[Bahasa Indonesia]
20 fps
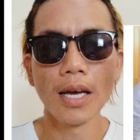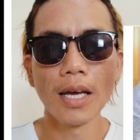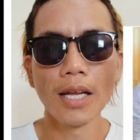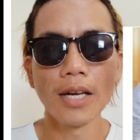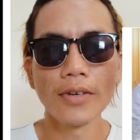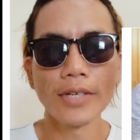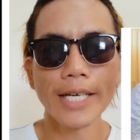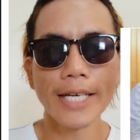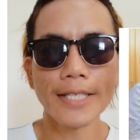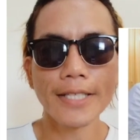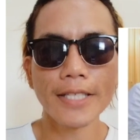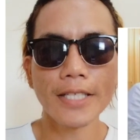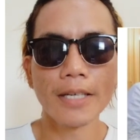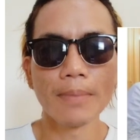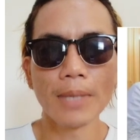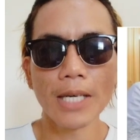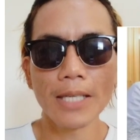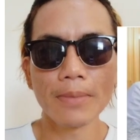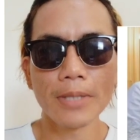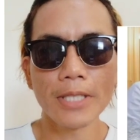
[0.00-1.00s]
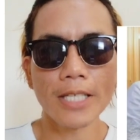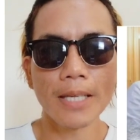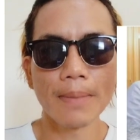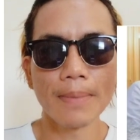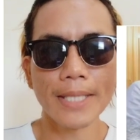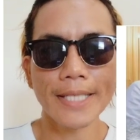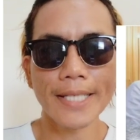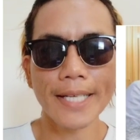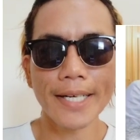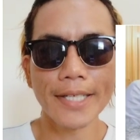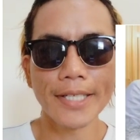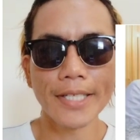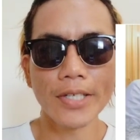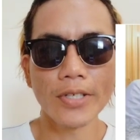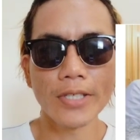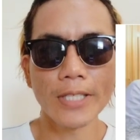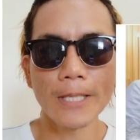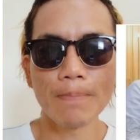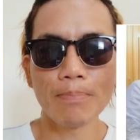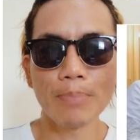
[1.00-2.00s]
Halo guys, kembali bersama saya di
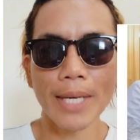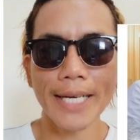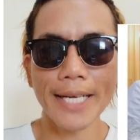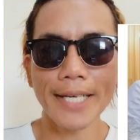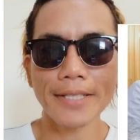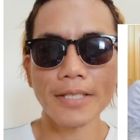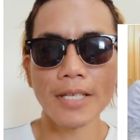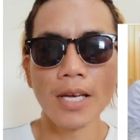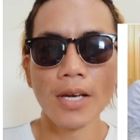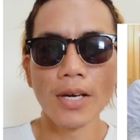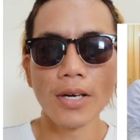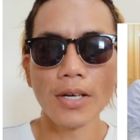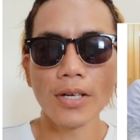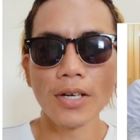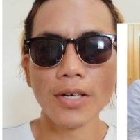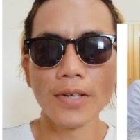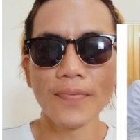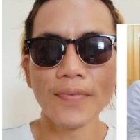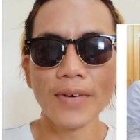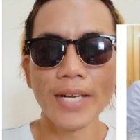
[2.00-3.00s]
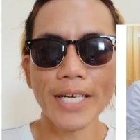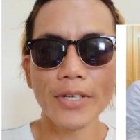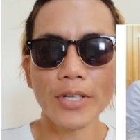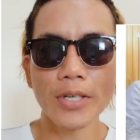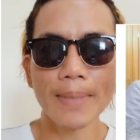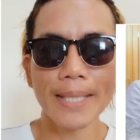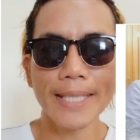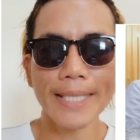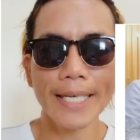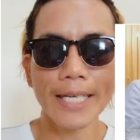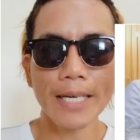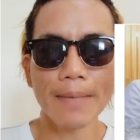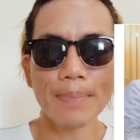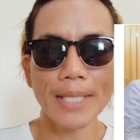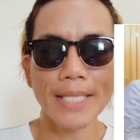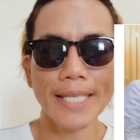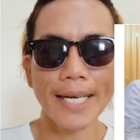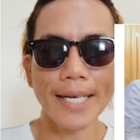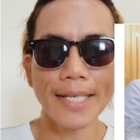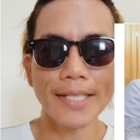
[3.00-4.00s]
Gosip Panas. Konflik rumah tangga
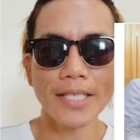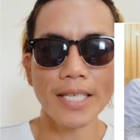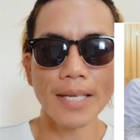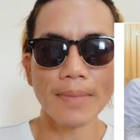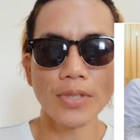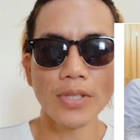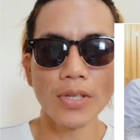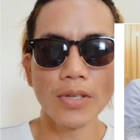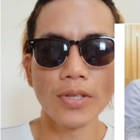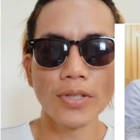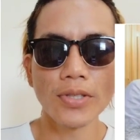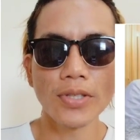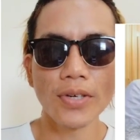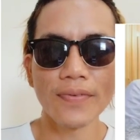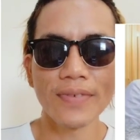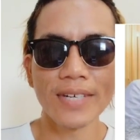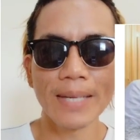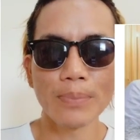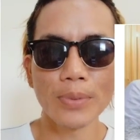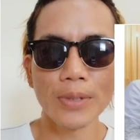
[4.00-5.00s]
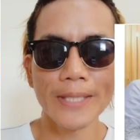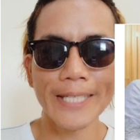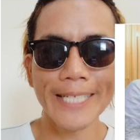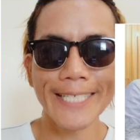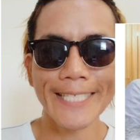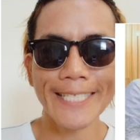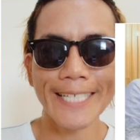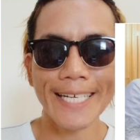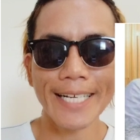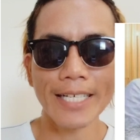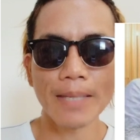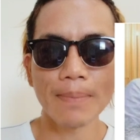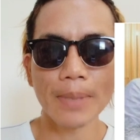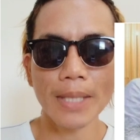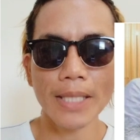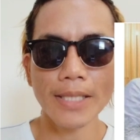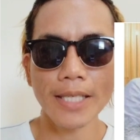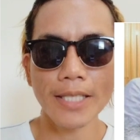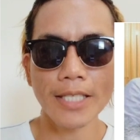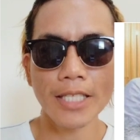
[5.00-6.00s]
pasangan Samsul Yusuf dan Putri Sarah
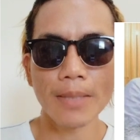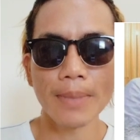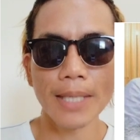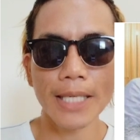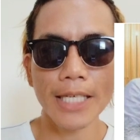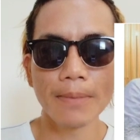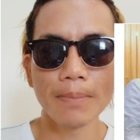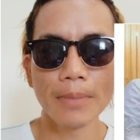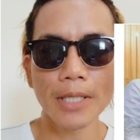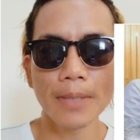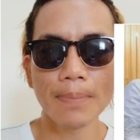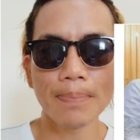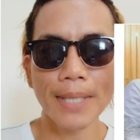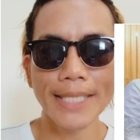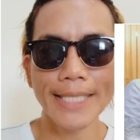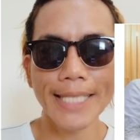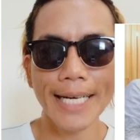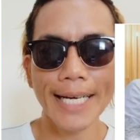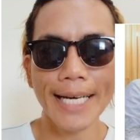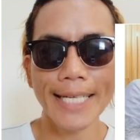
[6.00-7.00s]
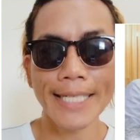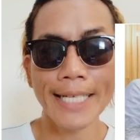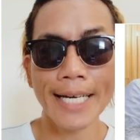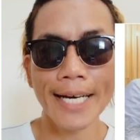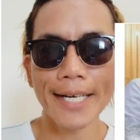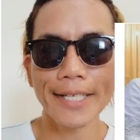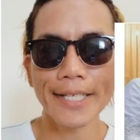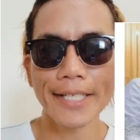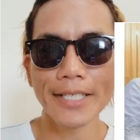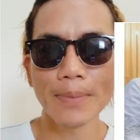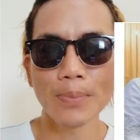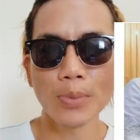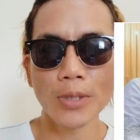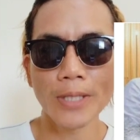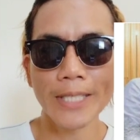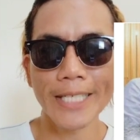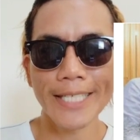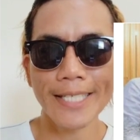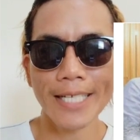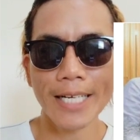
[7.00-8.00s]
nampaknya semakin berpanjangan. Hari ini
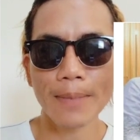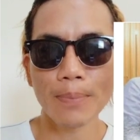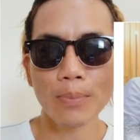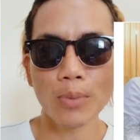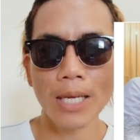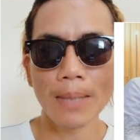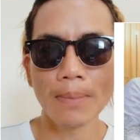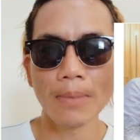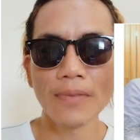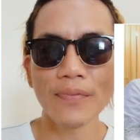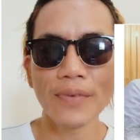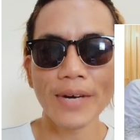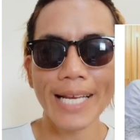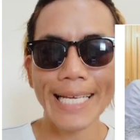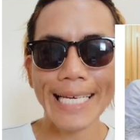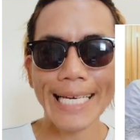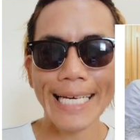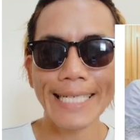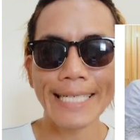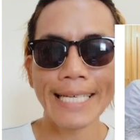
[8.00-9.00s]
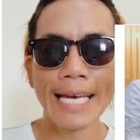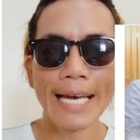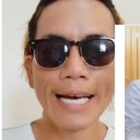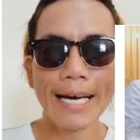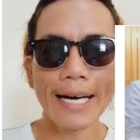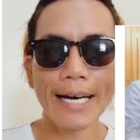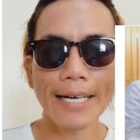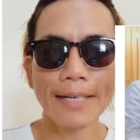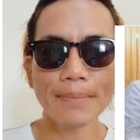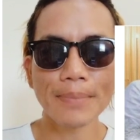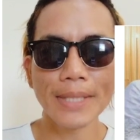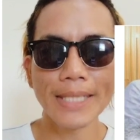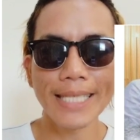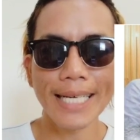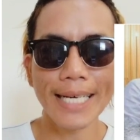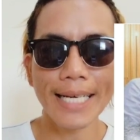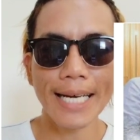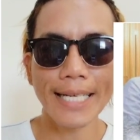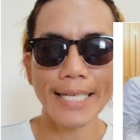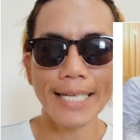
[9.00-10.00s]
Putri Sarah pula memfailkan hak
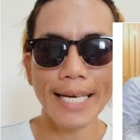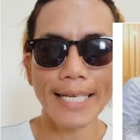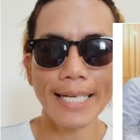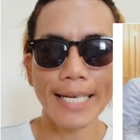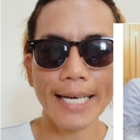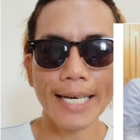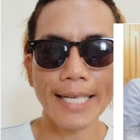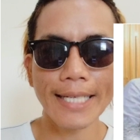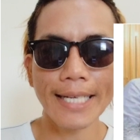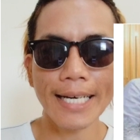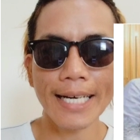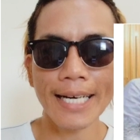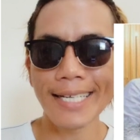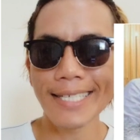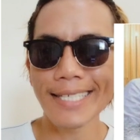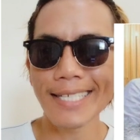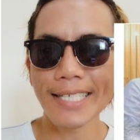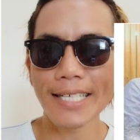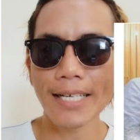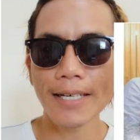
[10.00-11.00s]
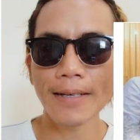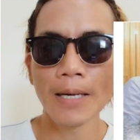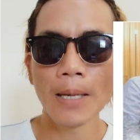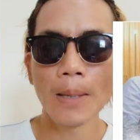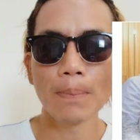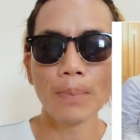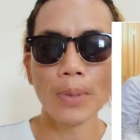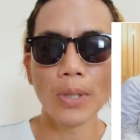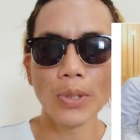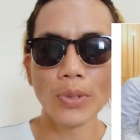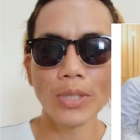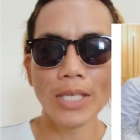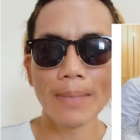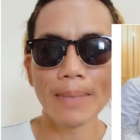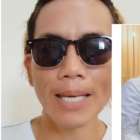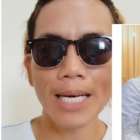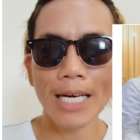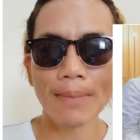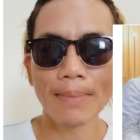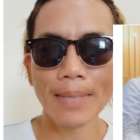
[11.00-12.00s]
penjagaan anak-anak Hadanah penuh di
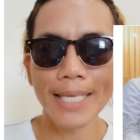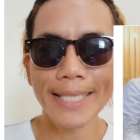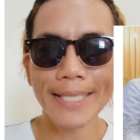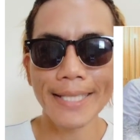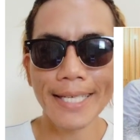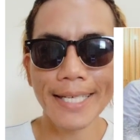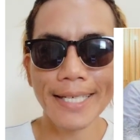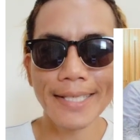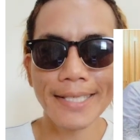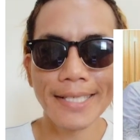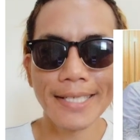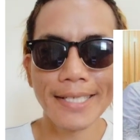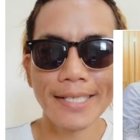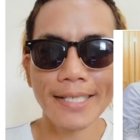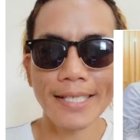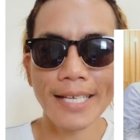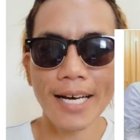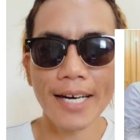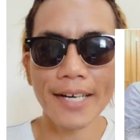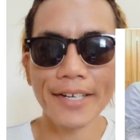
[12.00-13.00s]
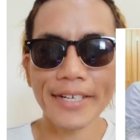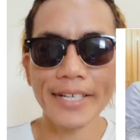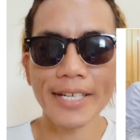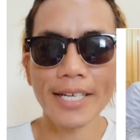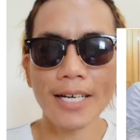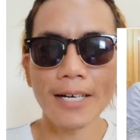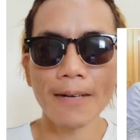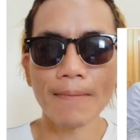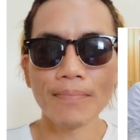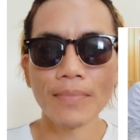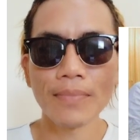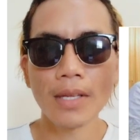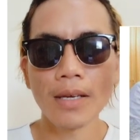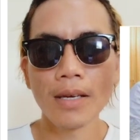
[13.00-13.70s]
Mahkamah Tinggi Syariah.